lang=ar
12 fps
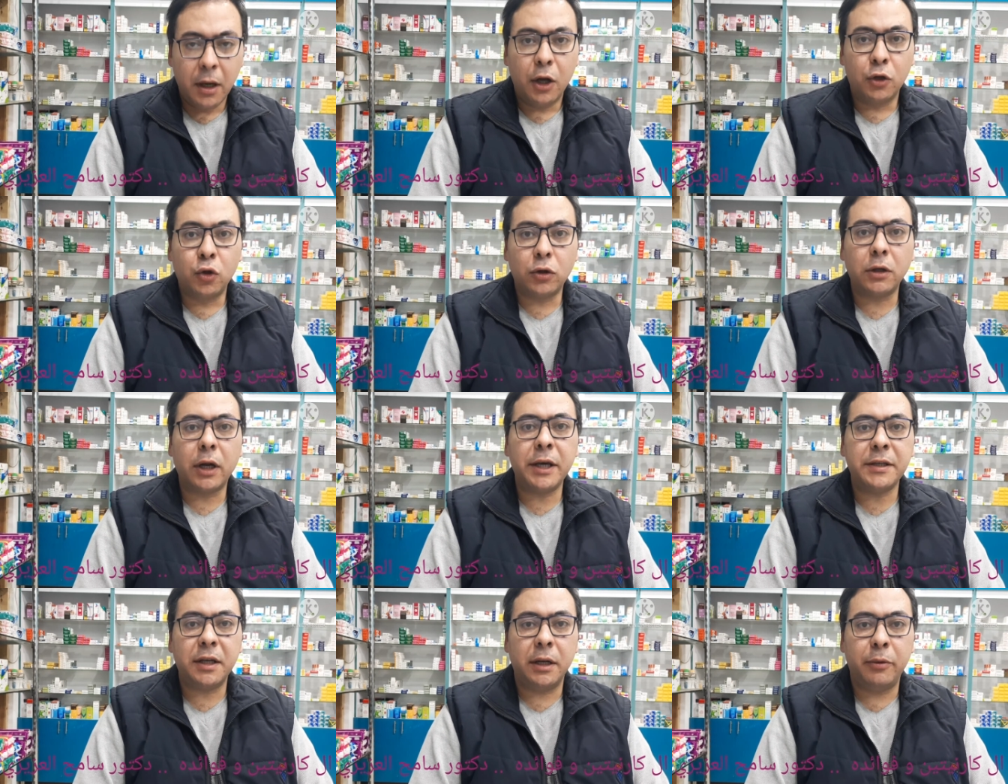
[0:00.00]
الدور
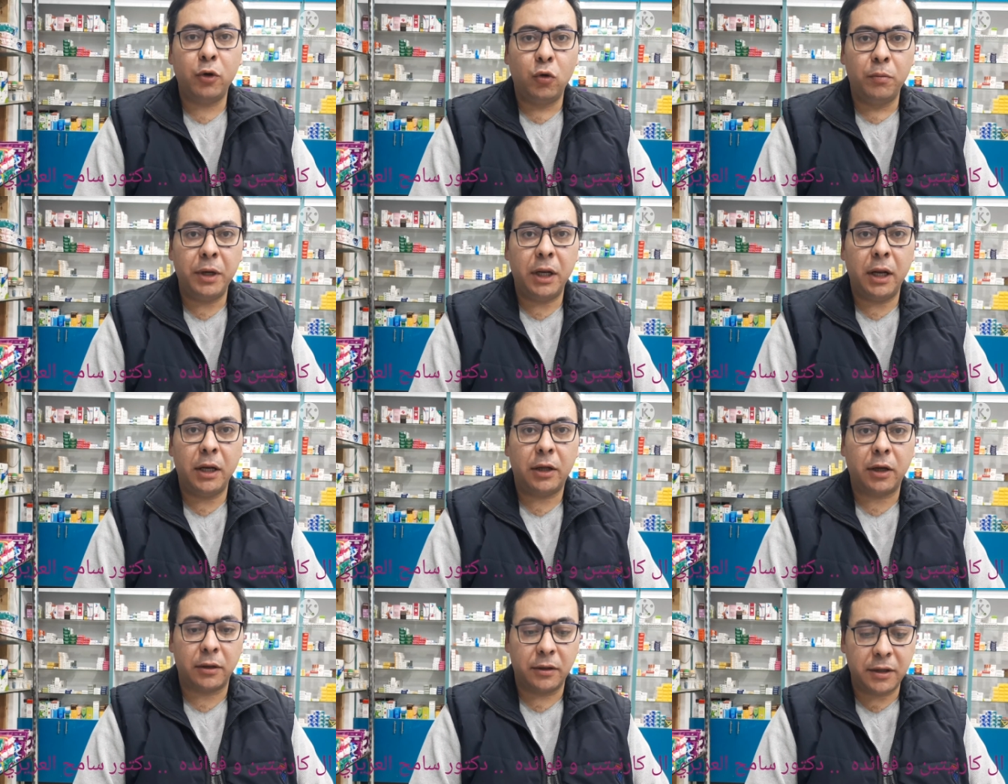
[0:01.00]
الرئيسي اللي بيقوم بيه ال
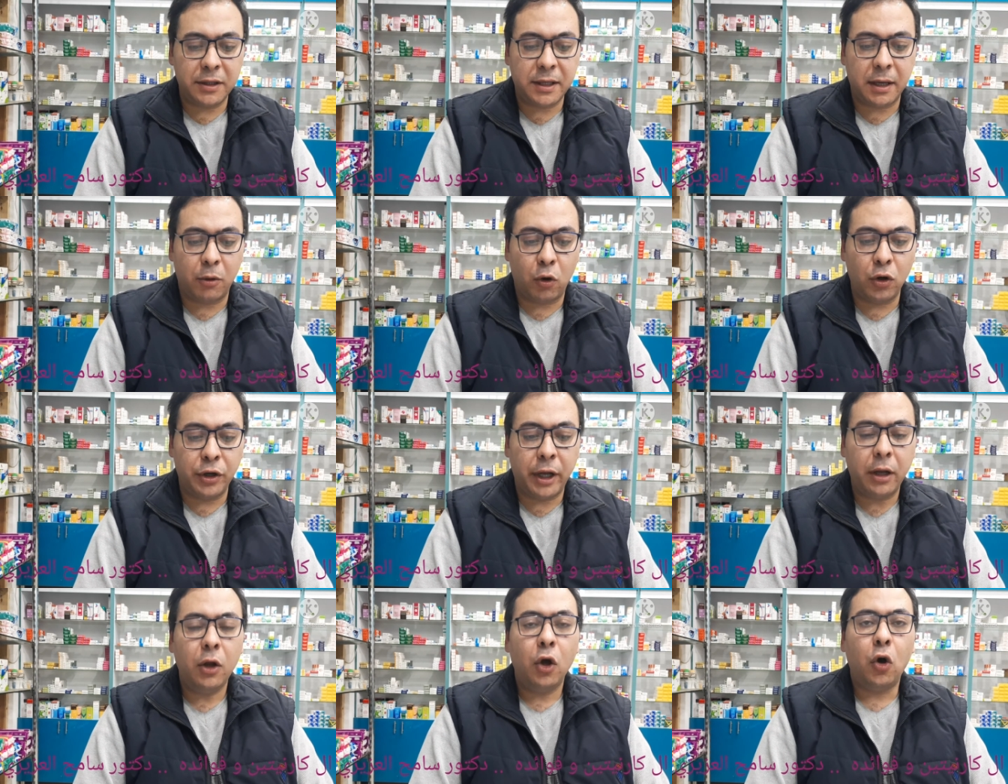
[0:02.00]
كارنيتين زي ما
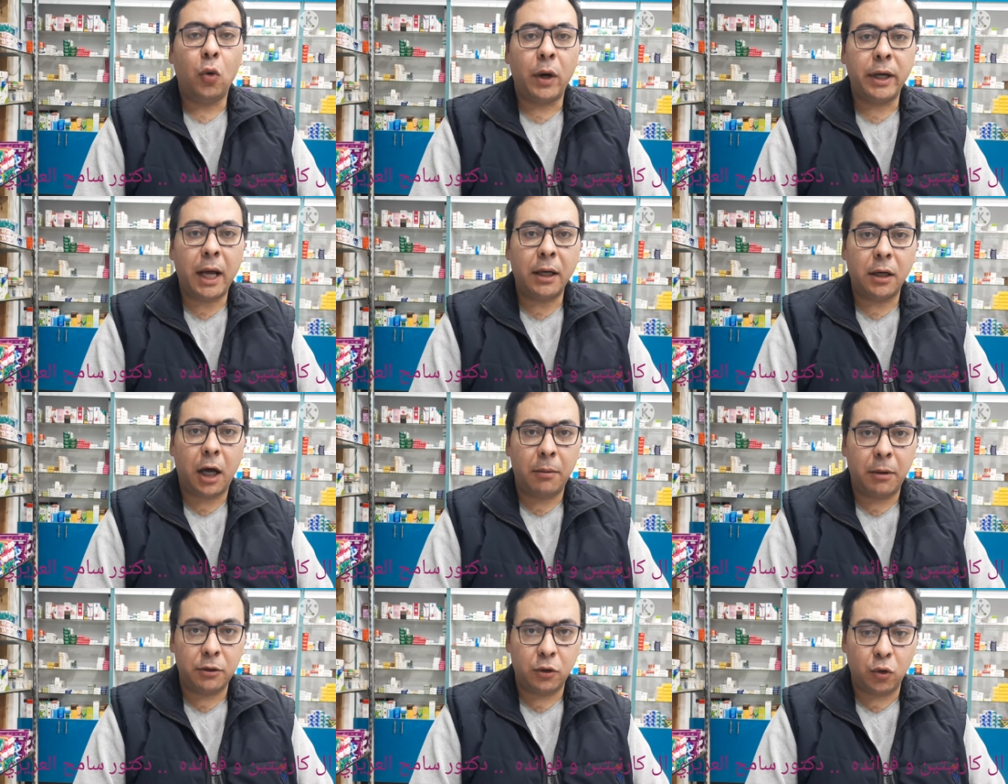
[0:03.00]
قلنا هو نقل
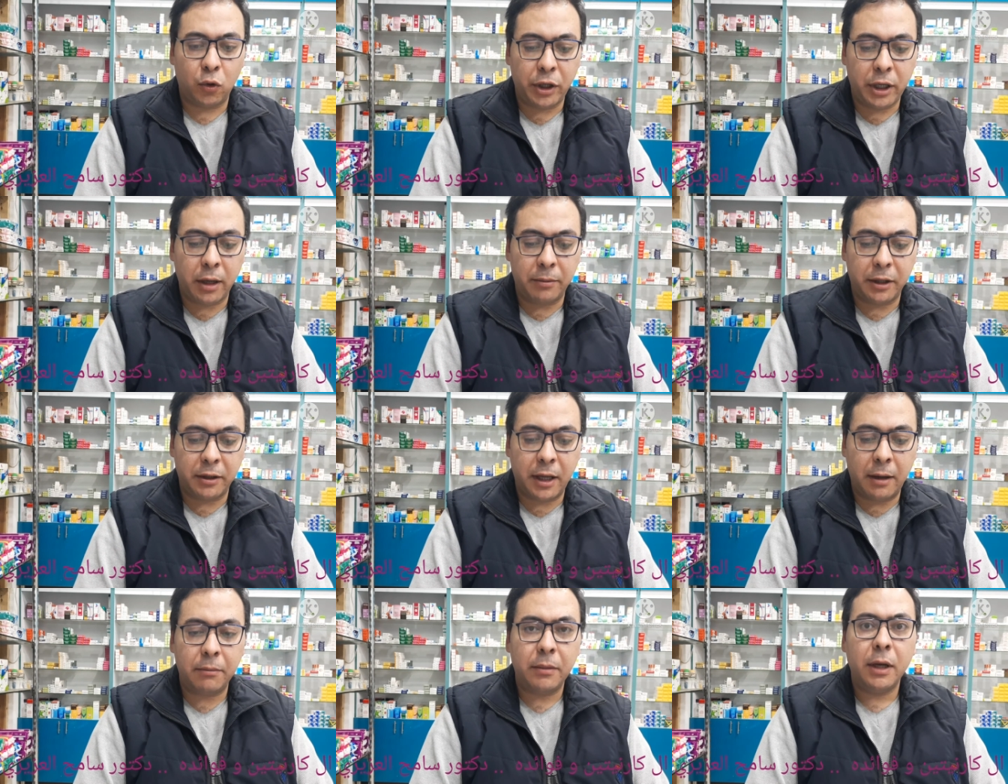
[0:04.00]
الاحماض الدهنيه من
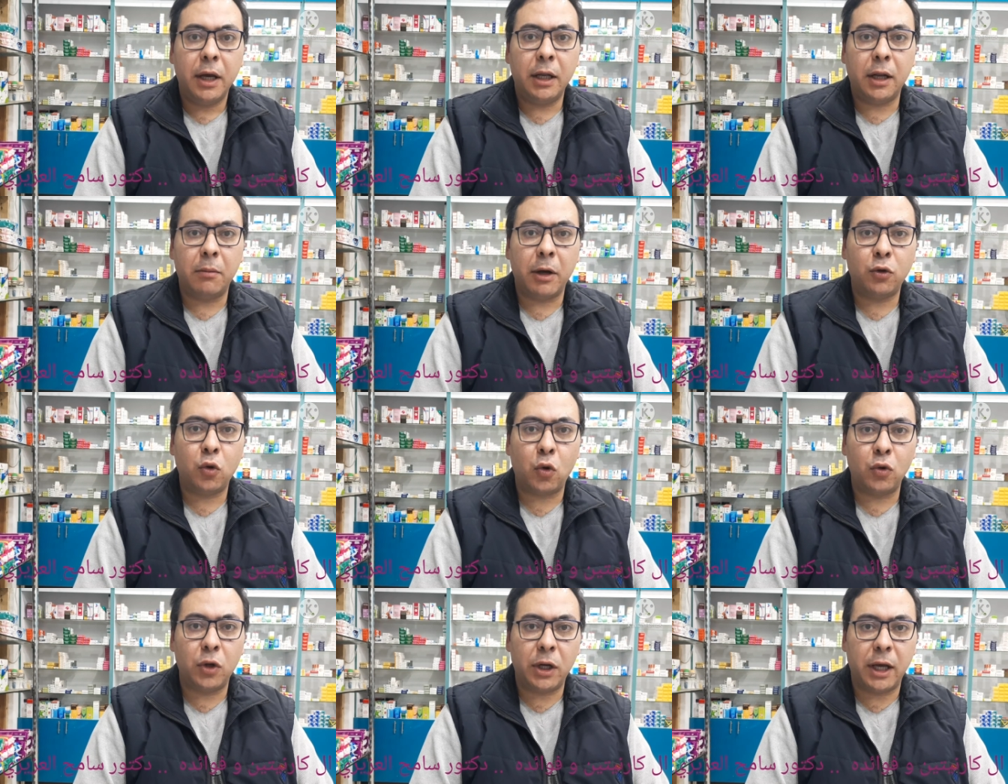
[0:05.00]
الدم الى
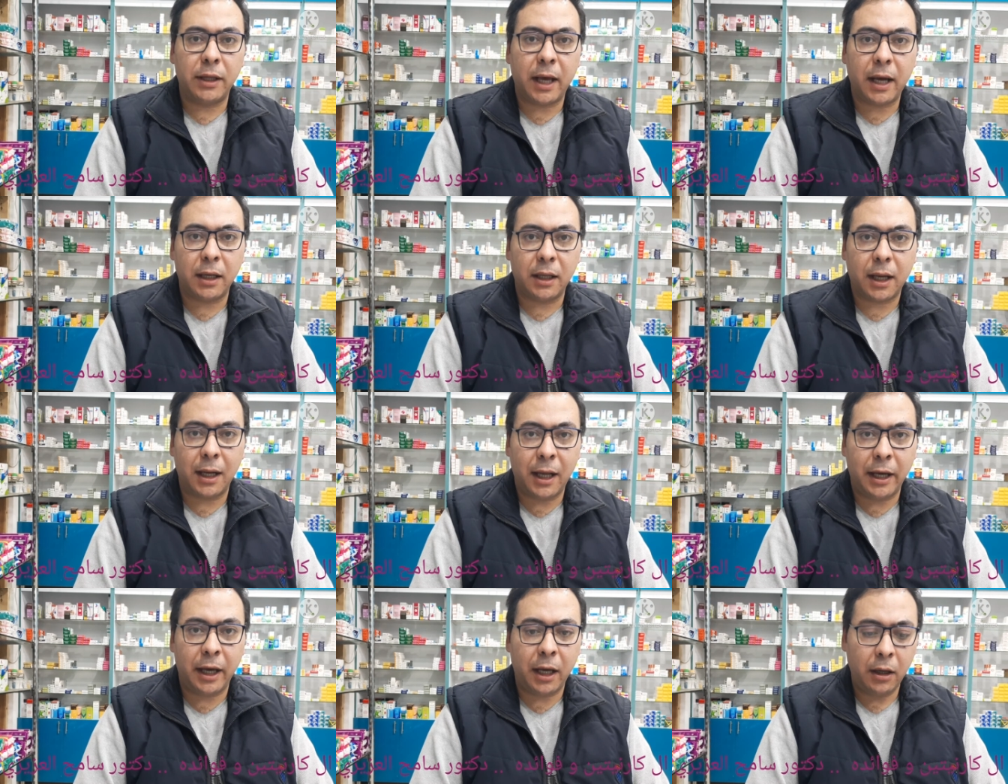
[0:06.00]
الميتوكوندريا داخل
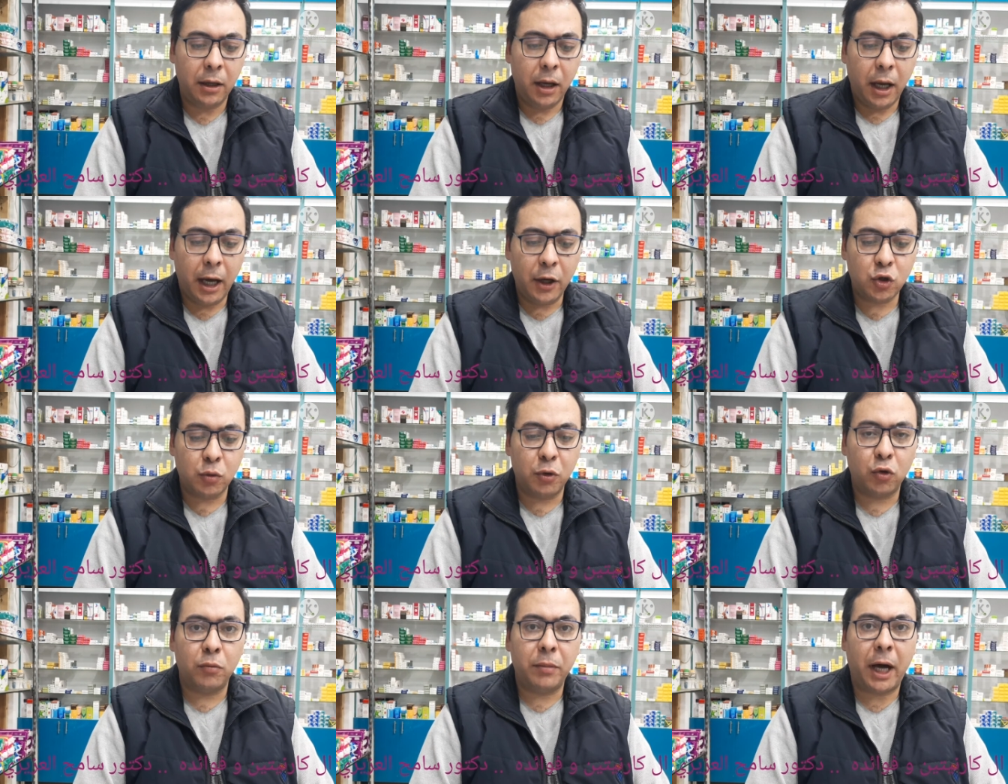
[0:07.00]
الخلايا حيث
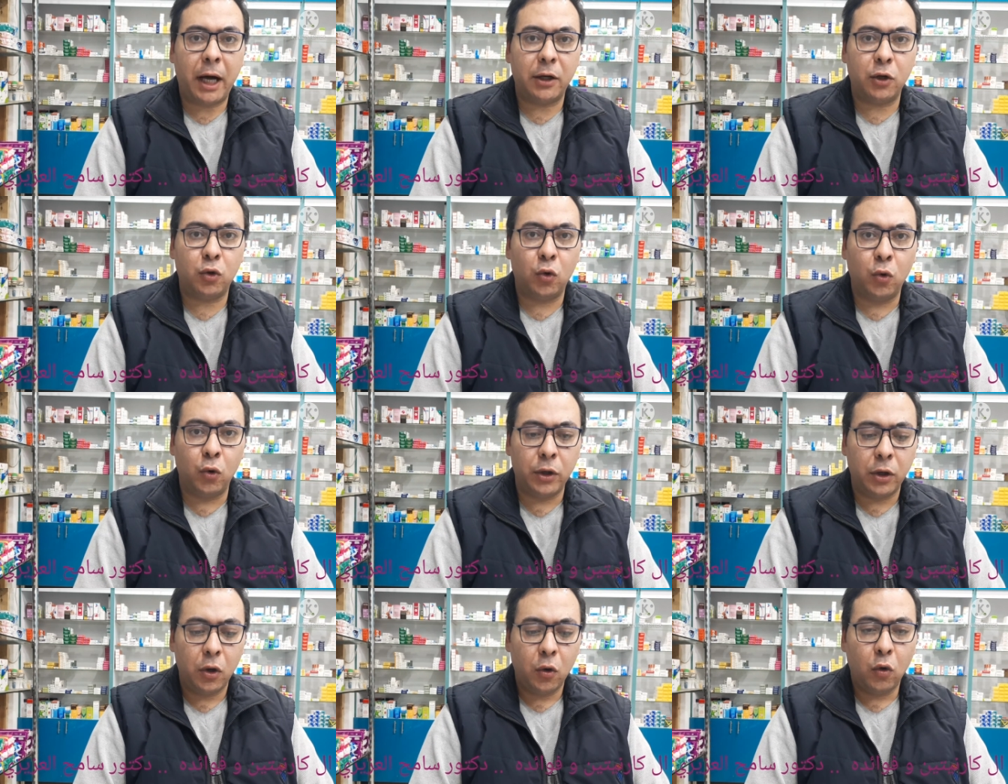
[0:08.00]
بتقوم بحرق
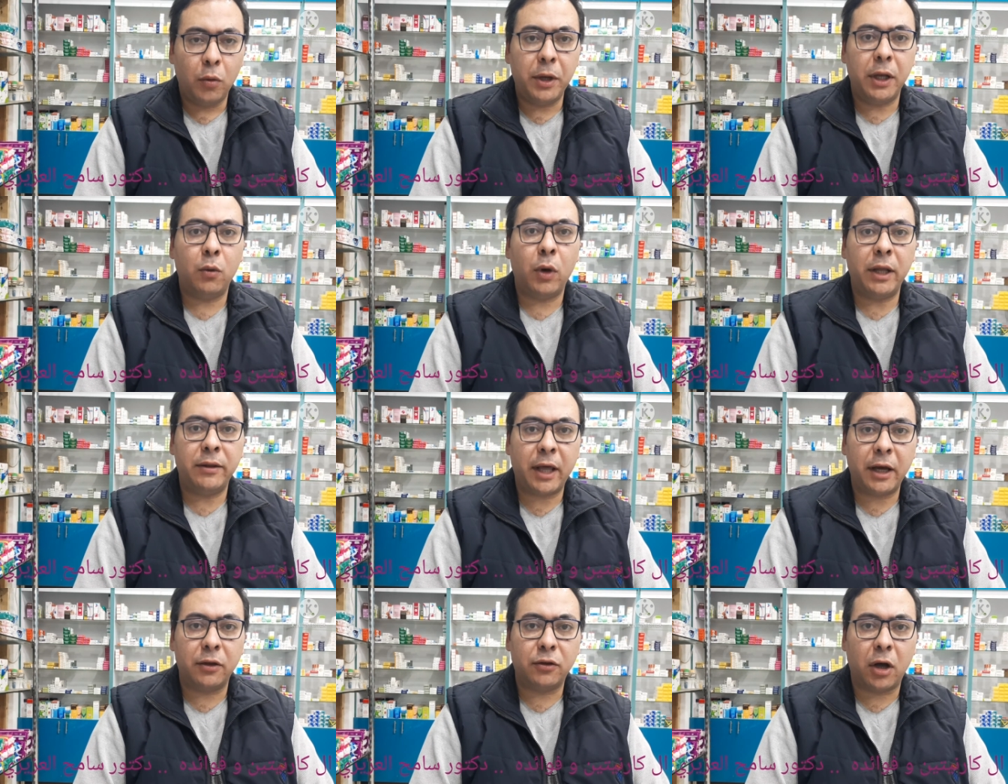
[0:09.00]
الدهون
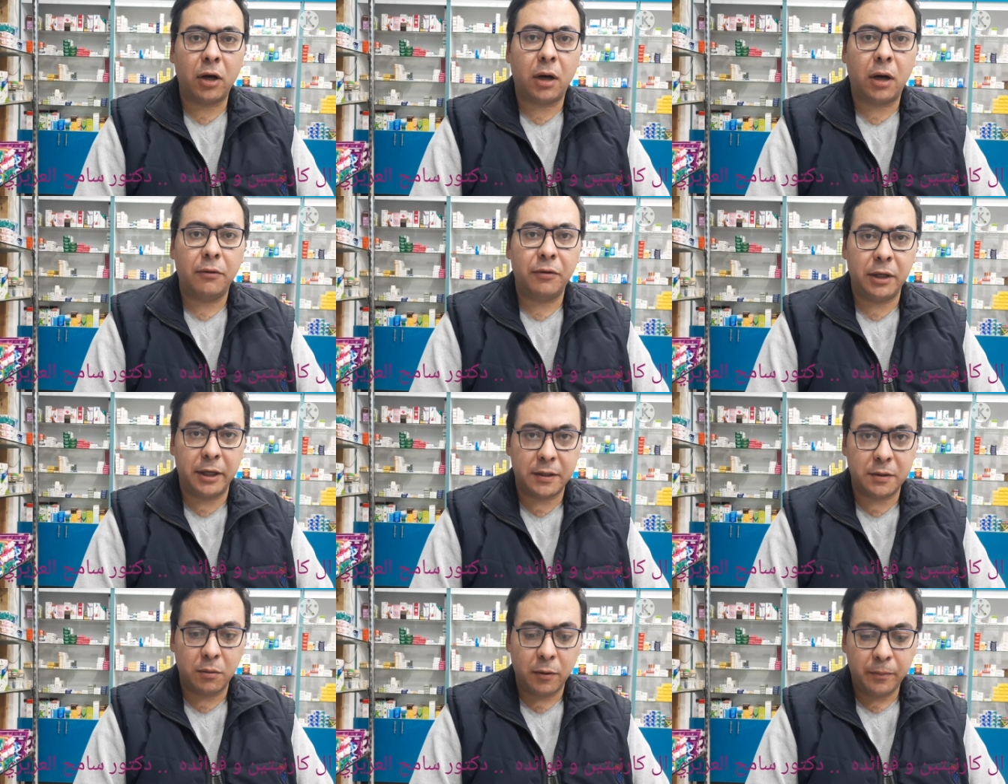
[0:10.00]
وإنتاج الطاقة في الجسم